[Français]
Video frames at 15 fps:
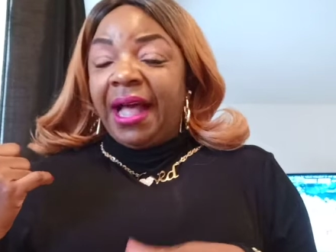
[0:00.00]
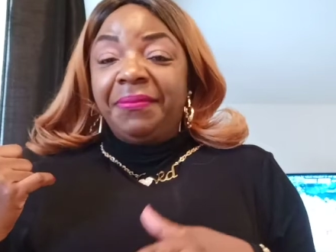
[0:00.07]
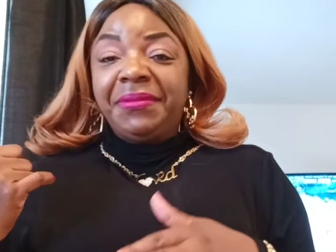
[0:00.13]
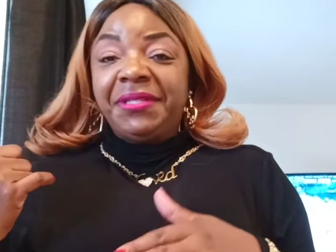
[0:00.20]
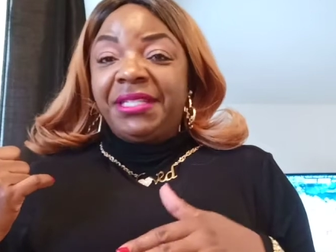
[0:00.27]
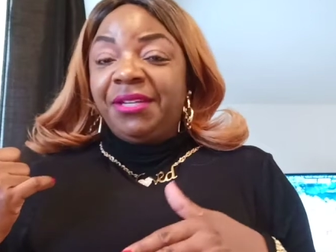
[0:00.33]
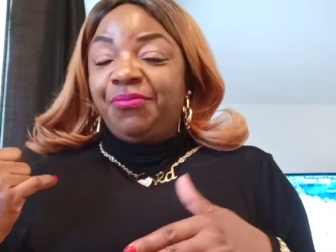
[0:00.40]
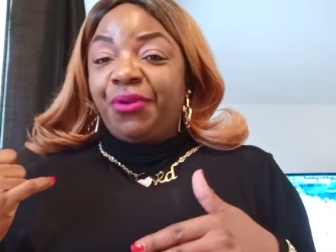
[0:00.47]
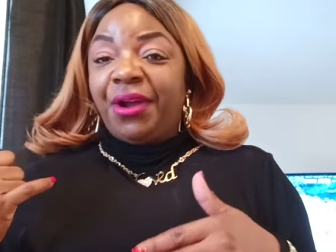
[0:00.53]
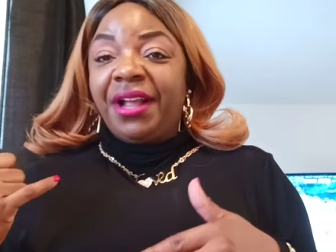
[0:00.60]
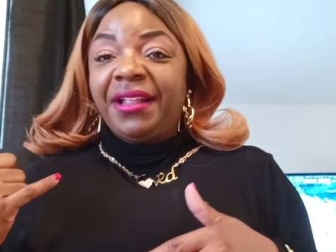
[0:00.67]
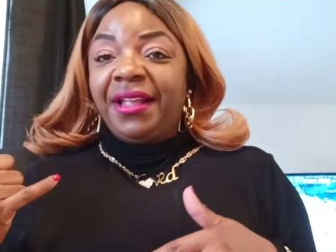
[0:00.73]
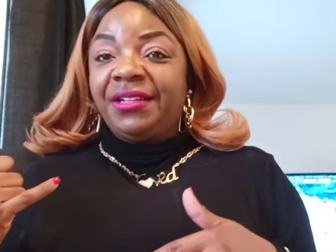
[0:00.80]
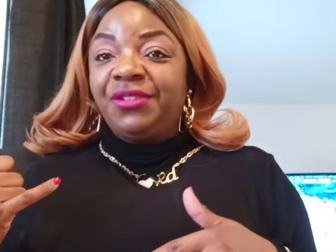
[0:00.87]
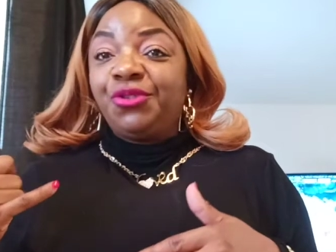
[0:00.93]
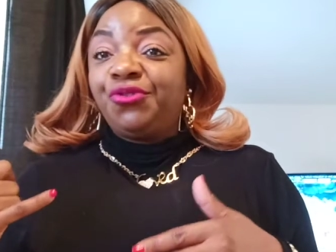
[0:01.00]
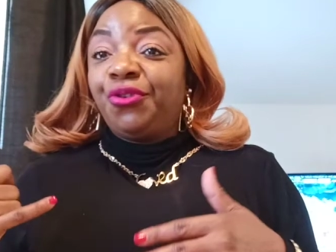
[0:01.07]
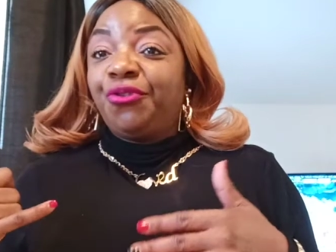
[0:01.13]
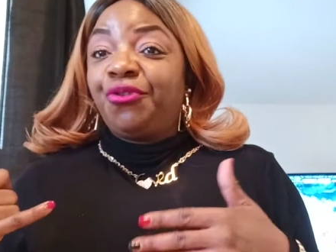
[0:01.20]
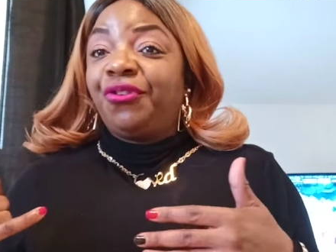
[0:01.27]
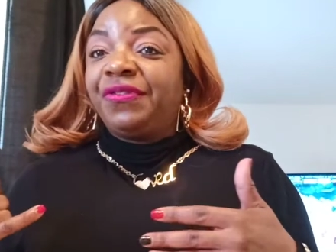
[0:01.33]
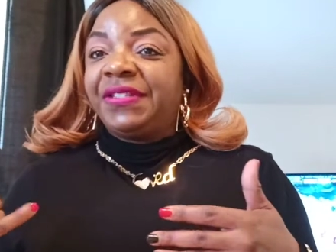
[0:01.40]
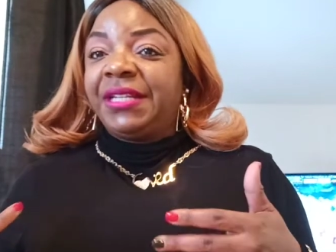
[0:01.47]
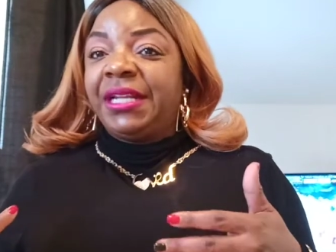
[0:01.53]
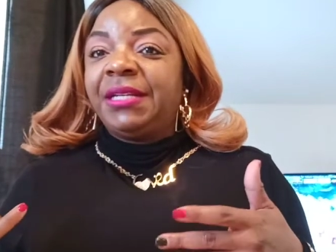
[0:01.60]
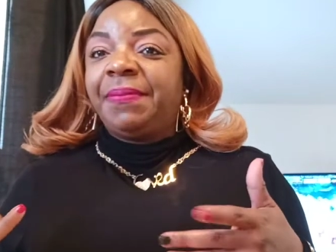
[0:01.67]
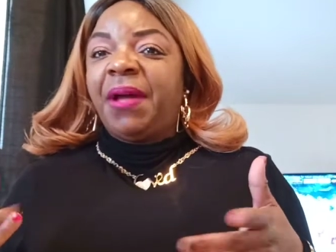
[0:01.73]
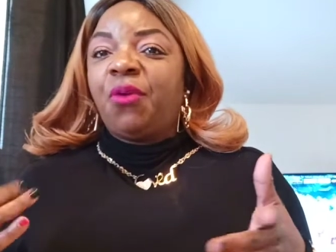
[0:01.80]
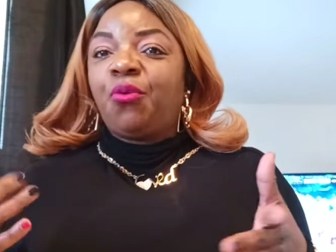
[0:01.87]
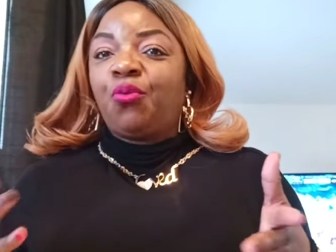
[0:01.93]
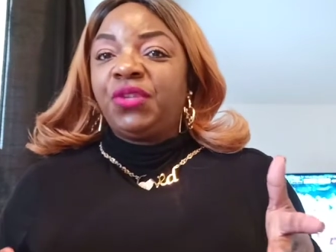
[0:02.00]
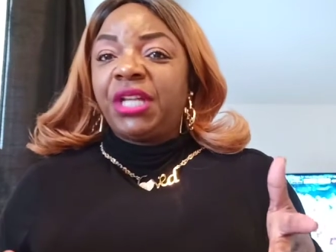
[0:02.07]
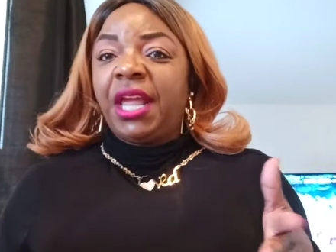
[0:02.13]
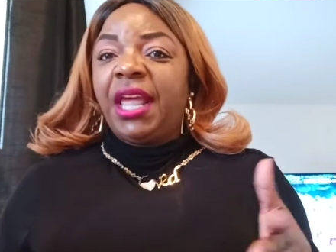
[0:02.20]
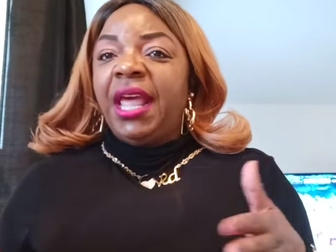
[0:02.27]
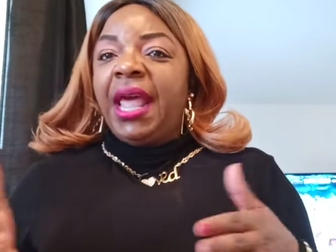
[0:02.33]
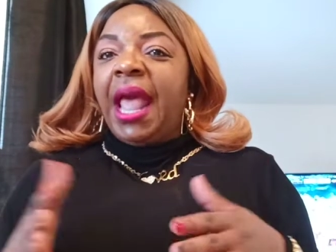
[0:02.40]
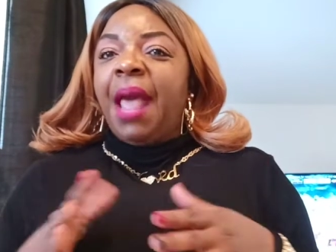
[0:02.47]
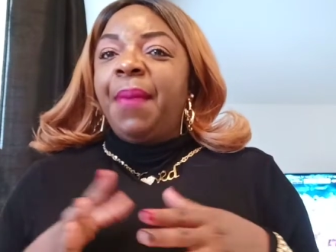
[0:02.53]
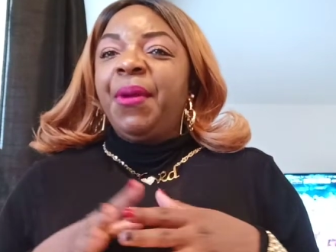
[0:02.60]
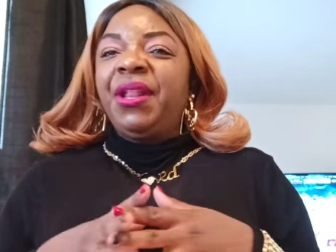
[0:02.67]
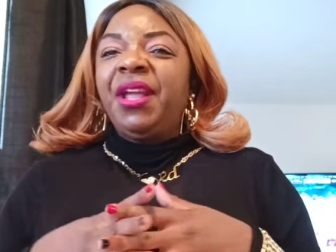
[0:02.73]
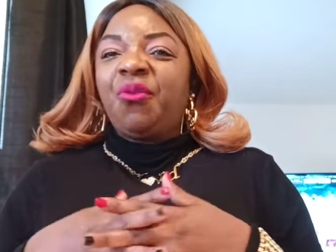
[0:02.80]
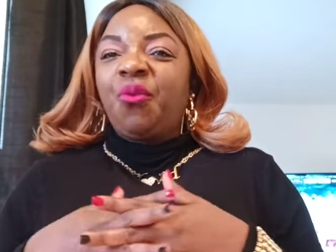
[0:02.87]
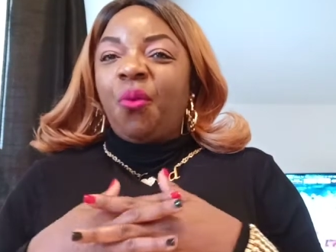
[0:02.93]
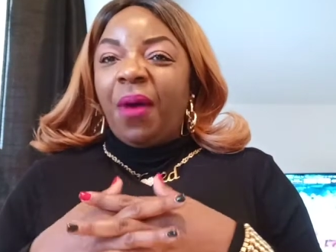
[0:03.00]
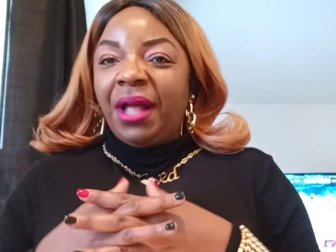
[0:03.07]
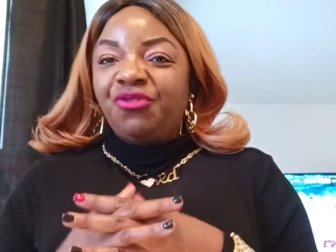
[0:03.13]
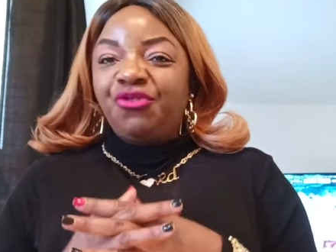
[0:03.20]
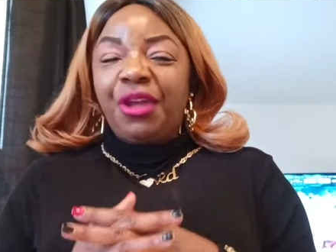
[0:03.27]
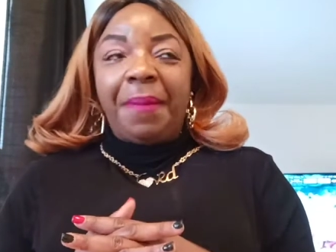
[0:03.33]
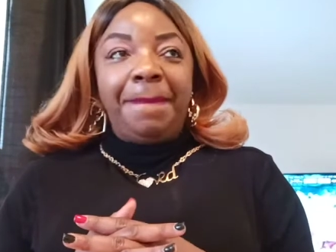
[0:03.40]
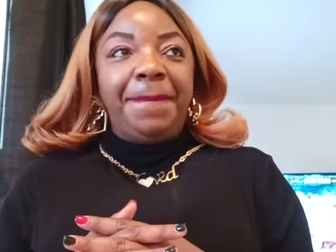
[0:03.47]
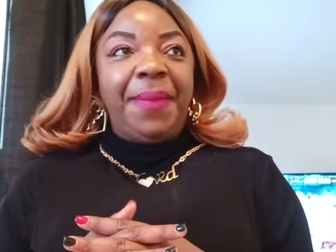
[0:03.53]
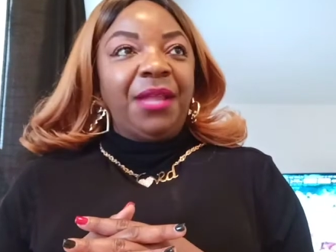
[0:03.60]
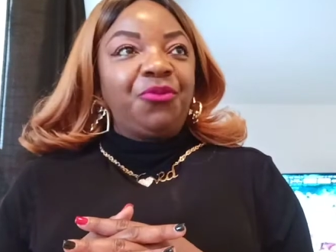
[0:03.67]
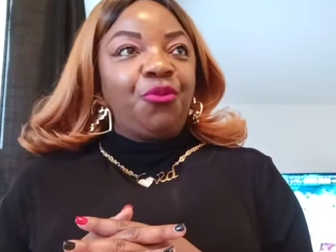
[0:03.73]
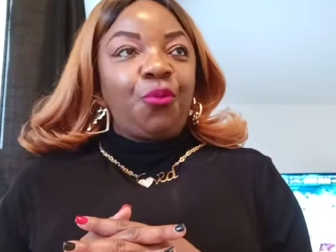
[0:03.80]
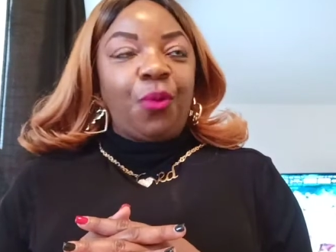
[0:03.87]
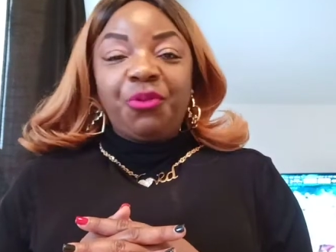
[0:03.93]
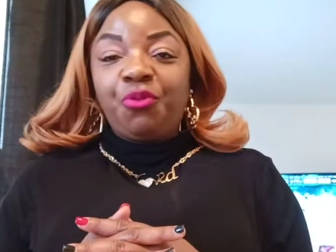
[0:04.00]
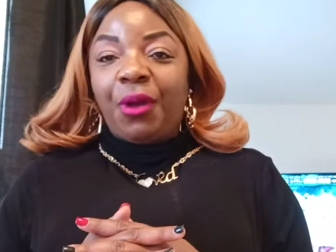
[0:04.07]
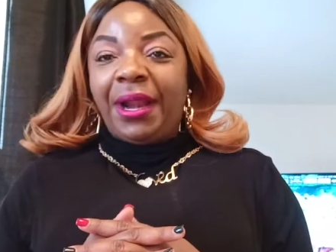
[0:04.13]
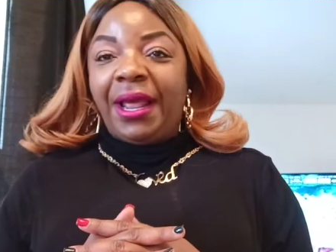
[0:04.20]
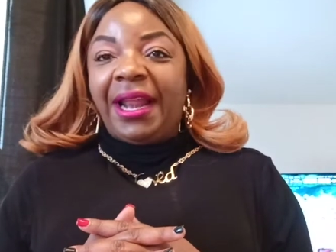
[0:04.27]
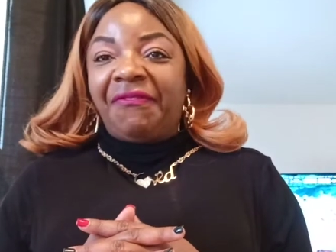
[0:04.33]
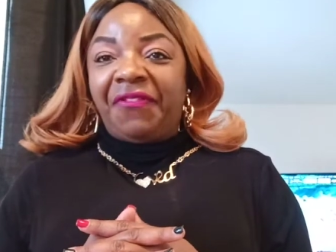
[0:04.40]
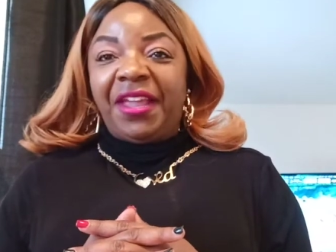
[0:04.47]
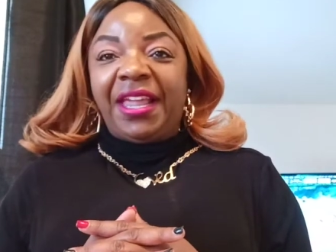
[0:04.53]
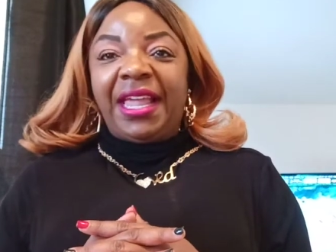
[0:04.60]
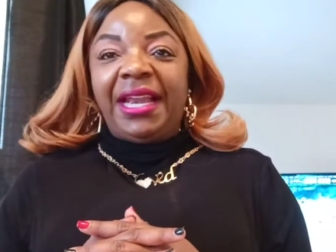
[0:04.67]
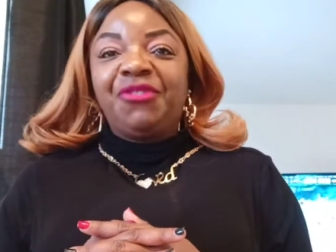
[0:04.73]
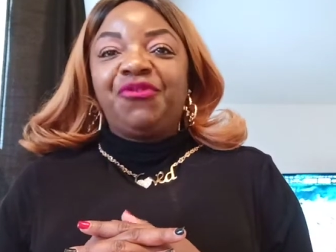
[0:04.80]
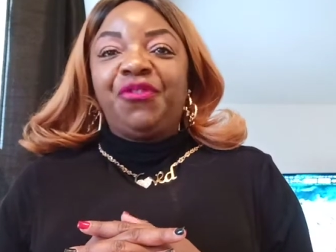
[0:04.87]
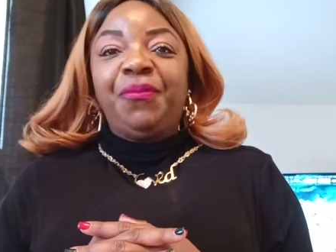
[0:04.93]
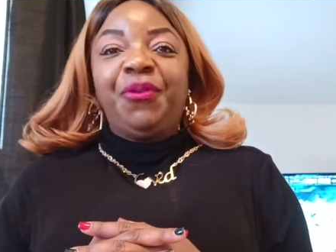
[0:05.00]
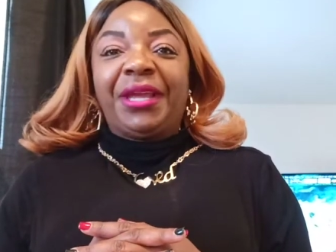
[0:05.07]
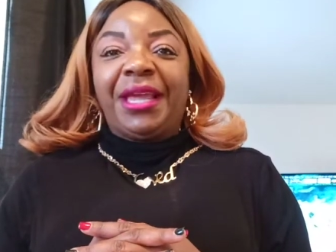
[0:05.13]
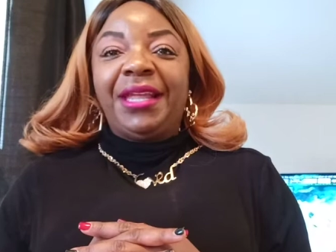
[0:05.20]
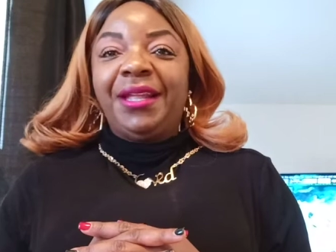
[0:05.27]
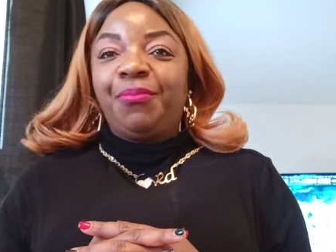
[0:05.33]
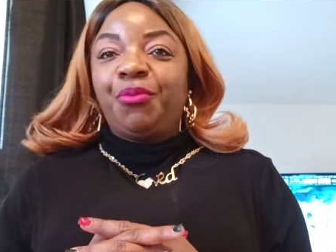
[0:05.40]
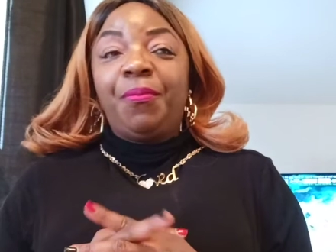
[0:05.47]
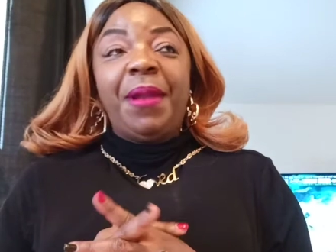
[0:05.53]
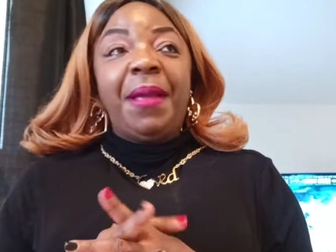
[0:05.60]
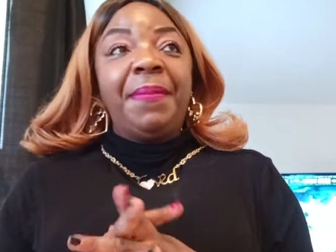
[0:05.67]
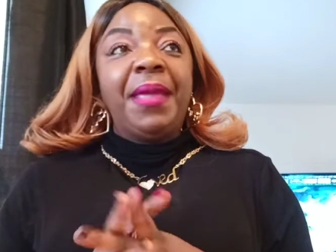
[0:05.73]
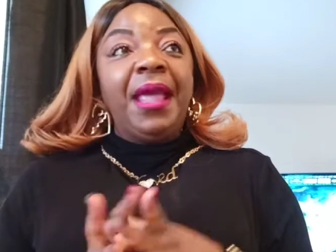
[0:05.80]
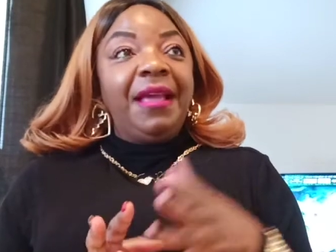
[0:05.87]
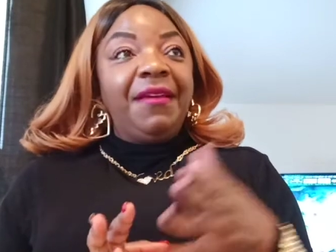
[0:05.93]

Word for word: I'm still pregnant. Je suis encore enceinte, j'ai pas accouché. Elle me dit, quoi Tu es bête ou quoi Toi, là, l'Africaine, là, tu veux me créer des problèmes.